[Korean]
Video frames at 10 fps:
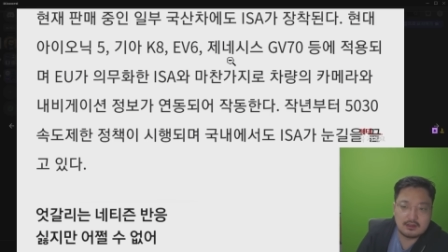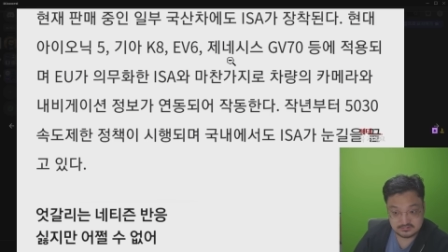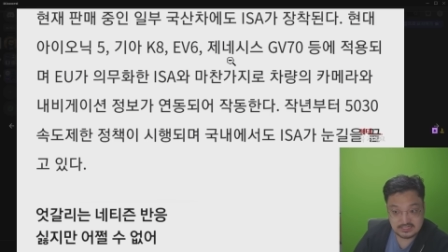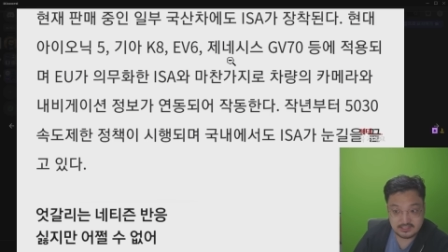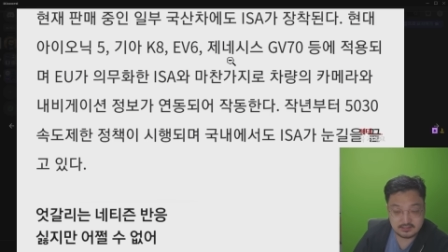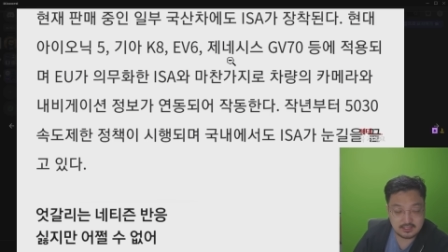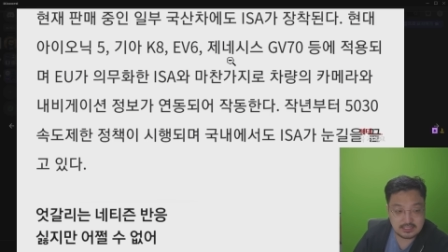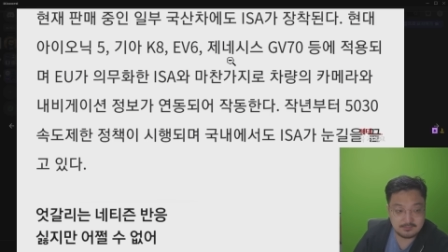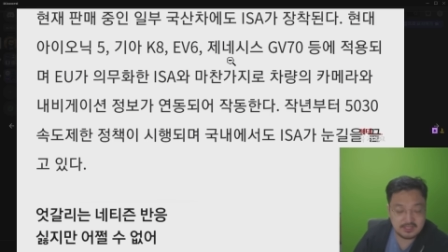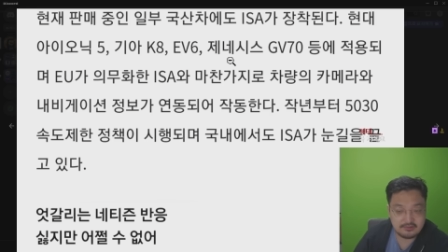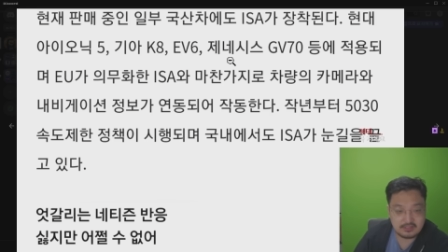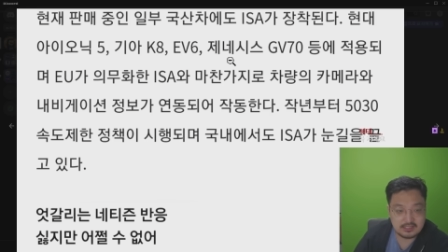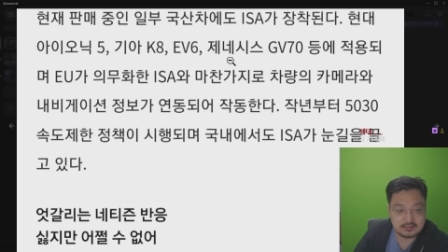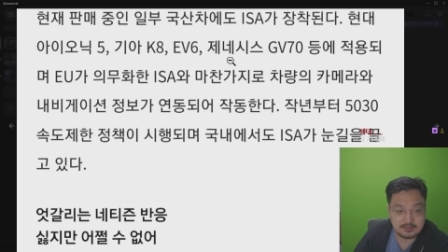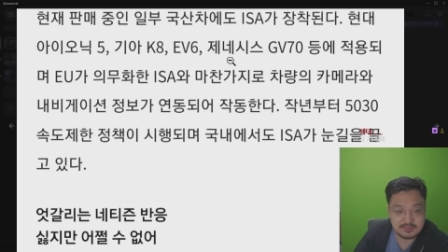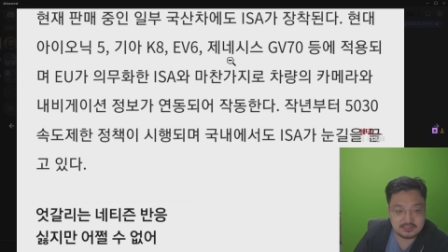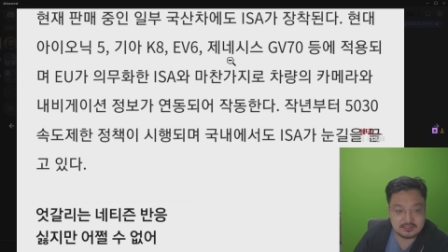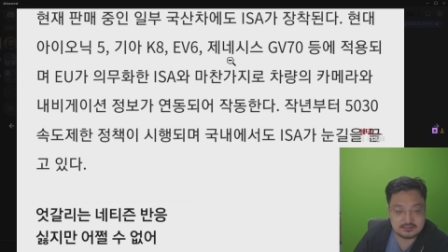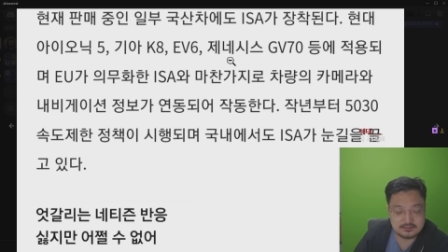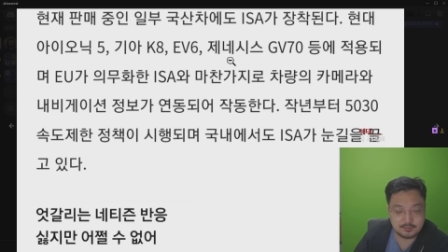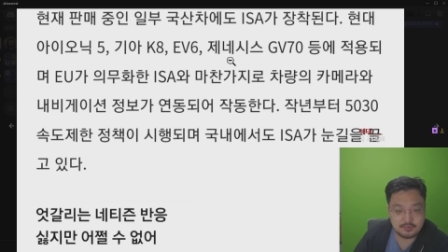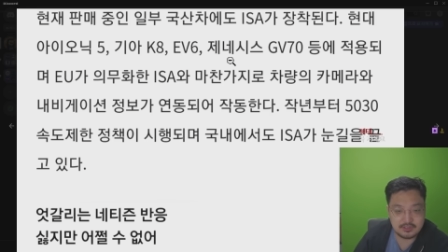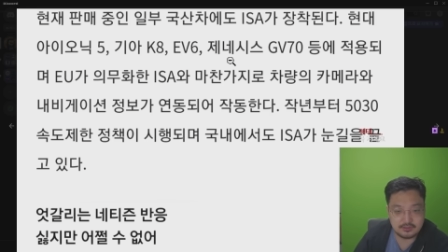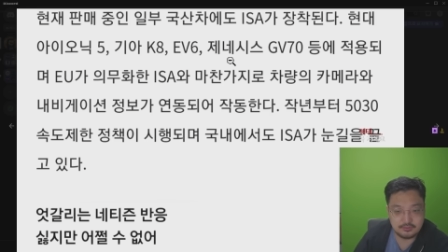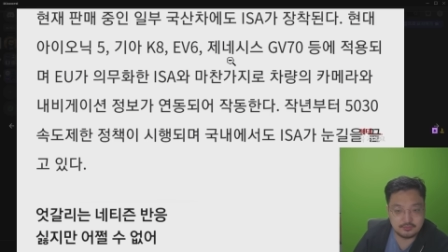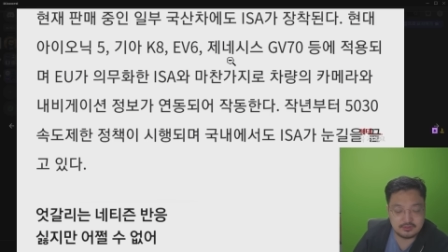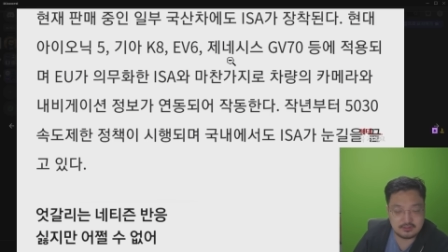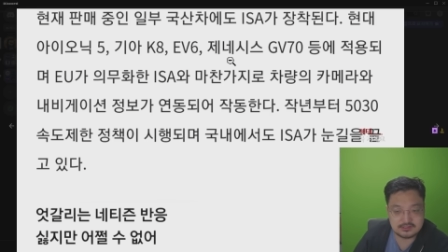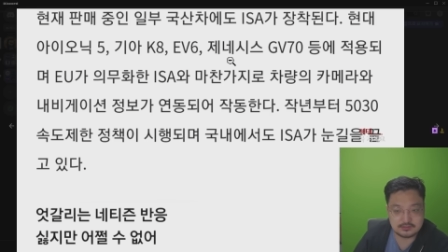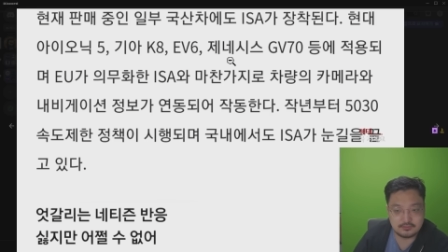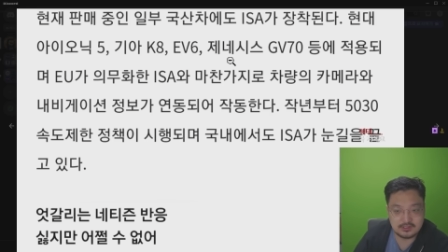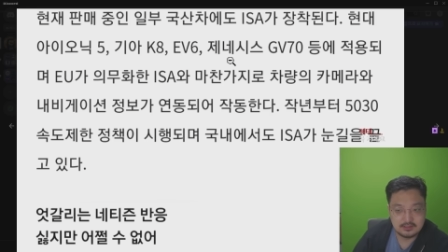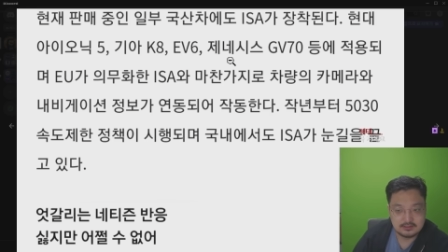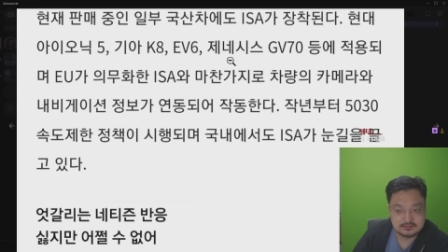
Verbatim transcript: 차량의 카메라와 내비게이션 정보가 연동되어 작동한.